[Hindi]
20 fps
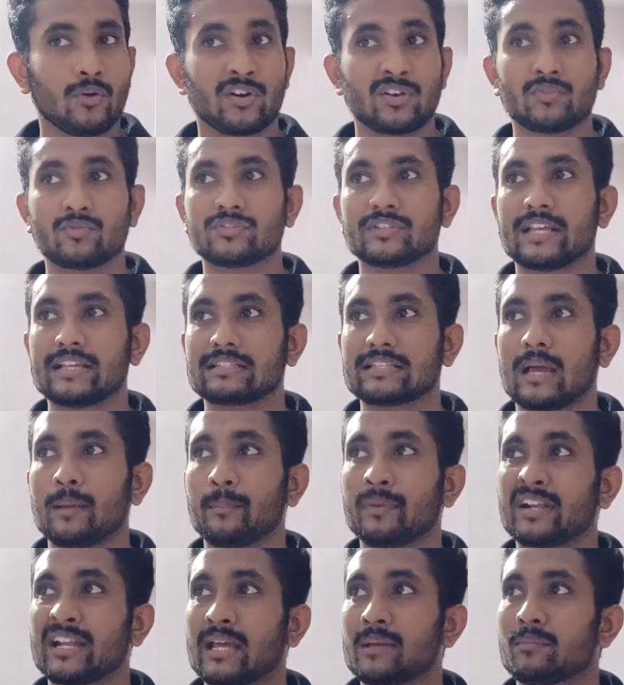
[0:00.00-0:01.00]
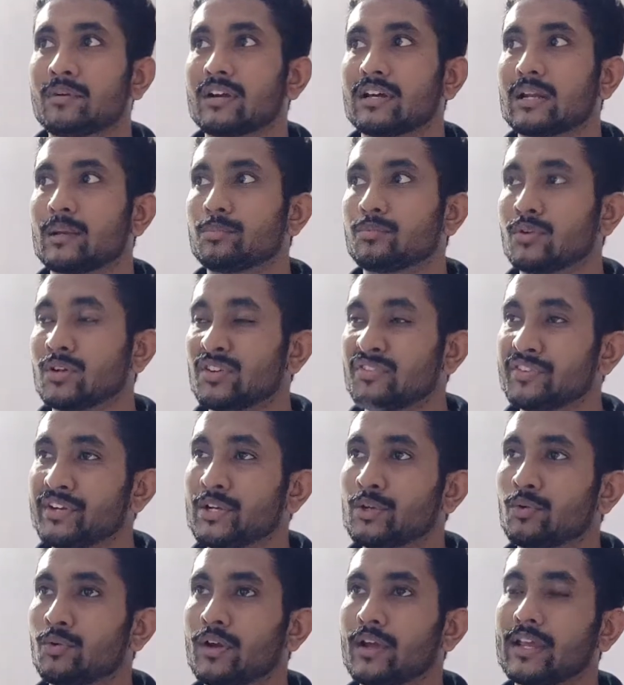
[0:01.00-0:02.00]
और उस एग्ज़ाम के टाइम अगर आप थोड़ा
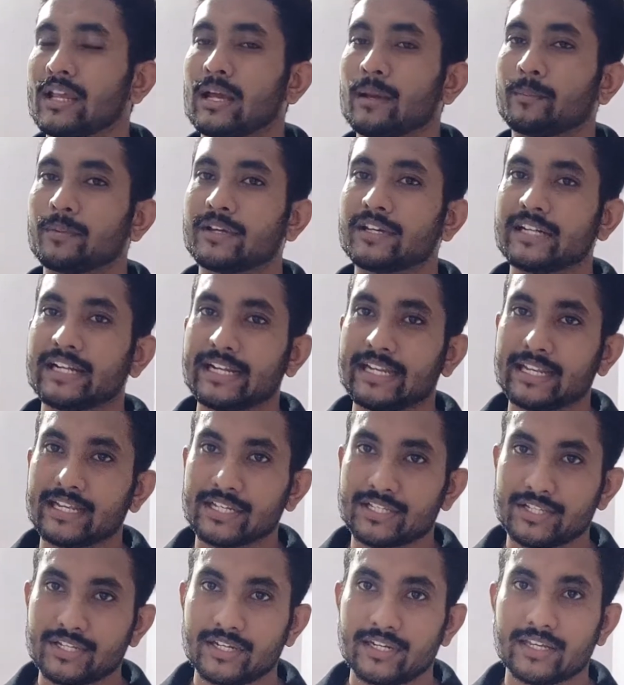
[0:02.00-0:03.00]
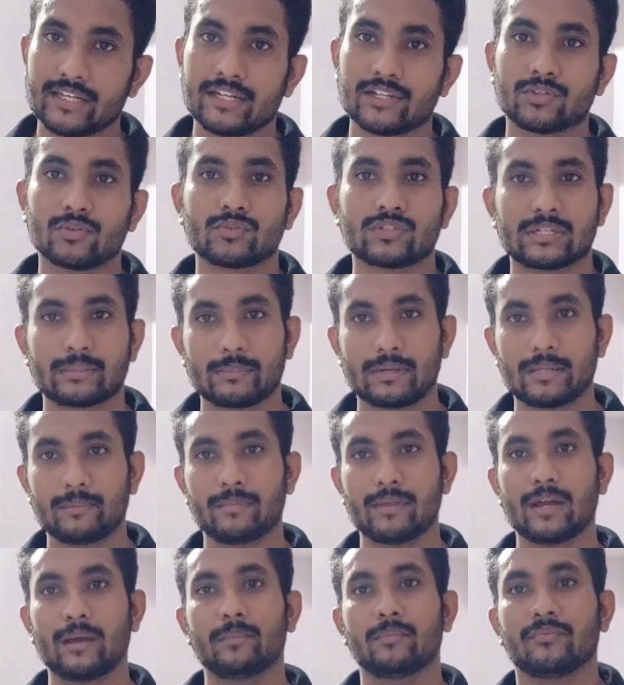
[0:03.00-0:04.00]
फेल हो गए या आपकी रेटिंग अच्छी नहीं रही तो उसके
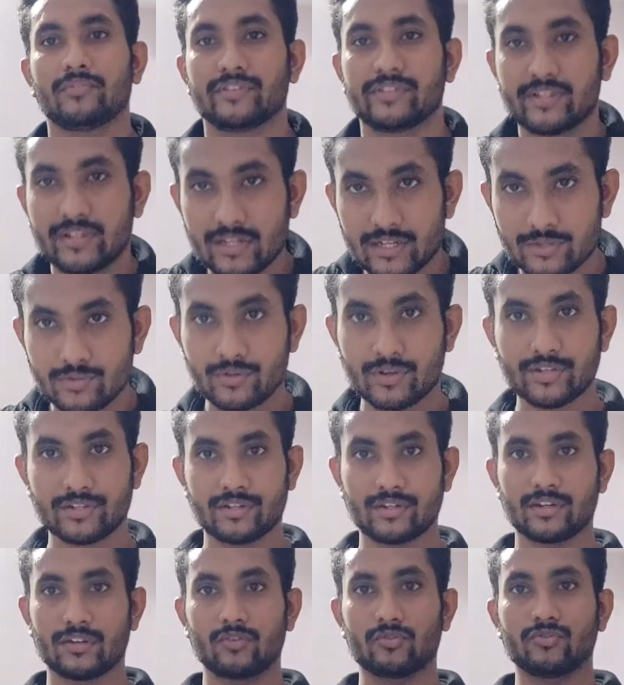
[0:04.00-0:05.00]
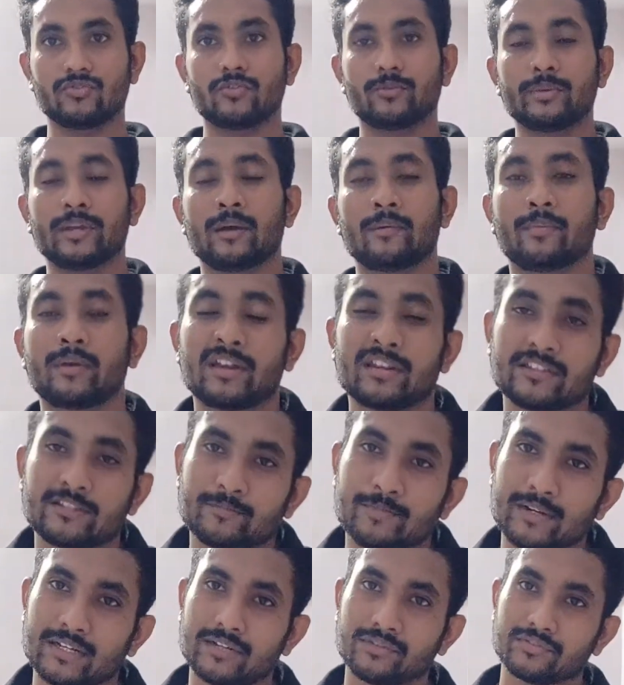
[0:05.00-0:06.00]
बाद में आप फिजिकल एजुकेशन को जो भी आपका
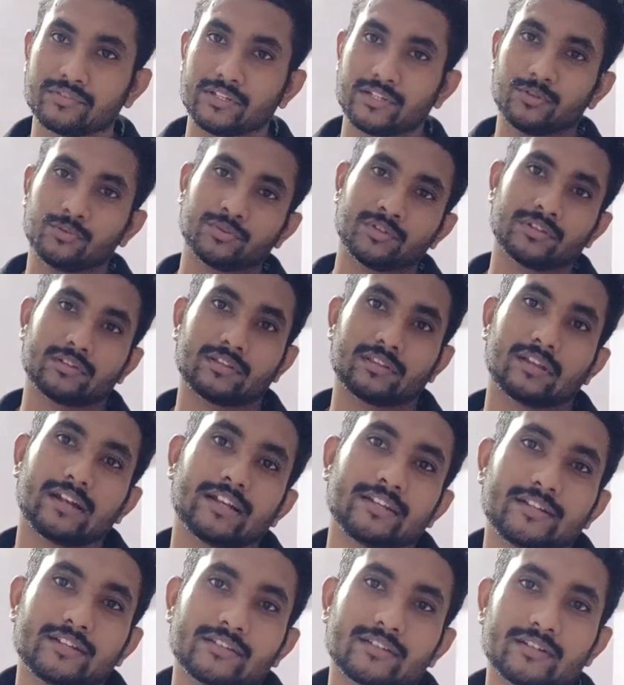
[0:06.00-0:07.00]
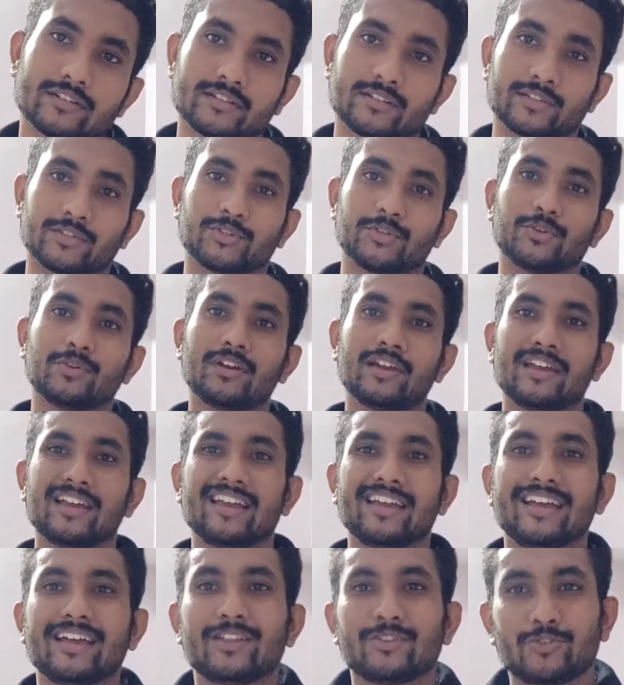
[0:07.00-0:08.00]
रिस्पेक्टिव सर है उसके साथ एडजस्ट कर सकते हो
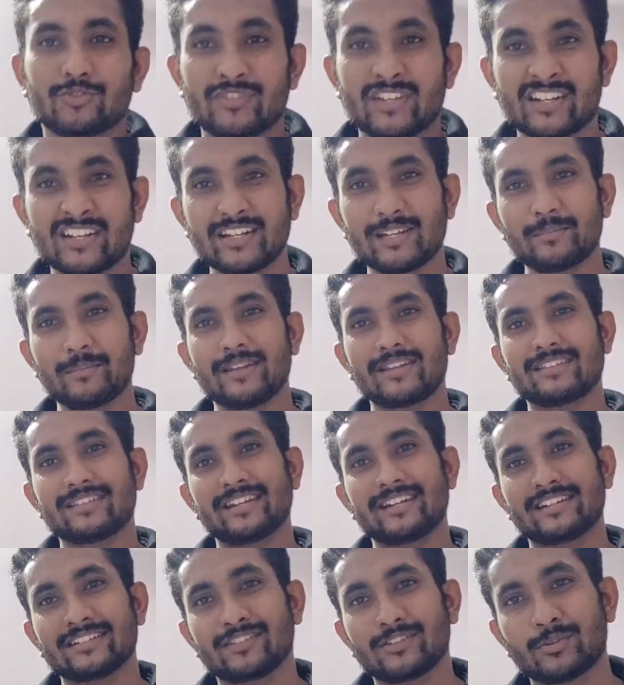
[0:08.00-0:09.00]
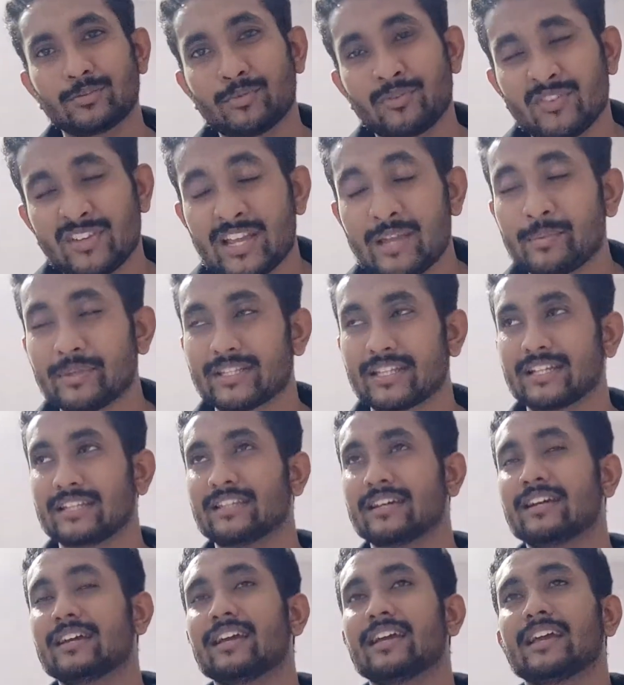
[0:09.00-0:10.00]
तो जनरली मेरे सीनियर्स ने उनको यही
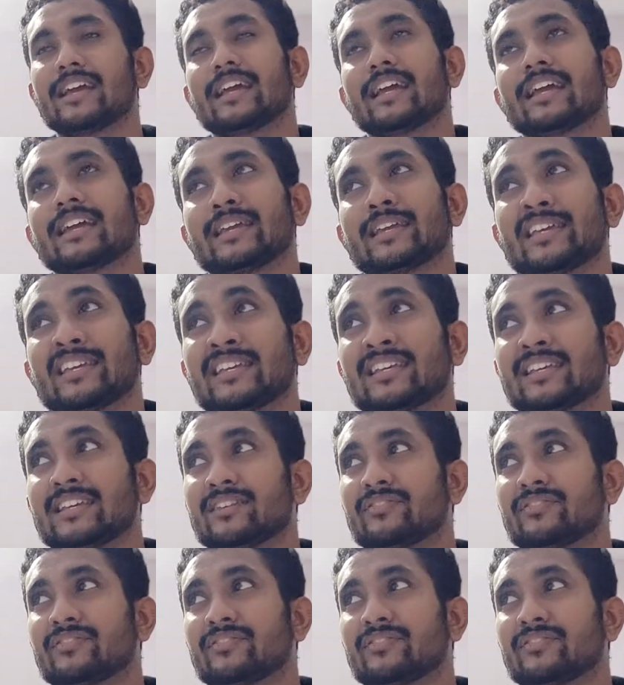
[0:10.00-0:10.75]
बताया था कि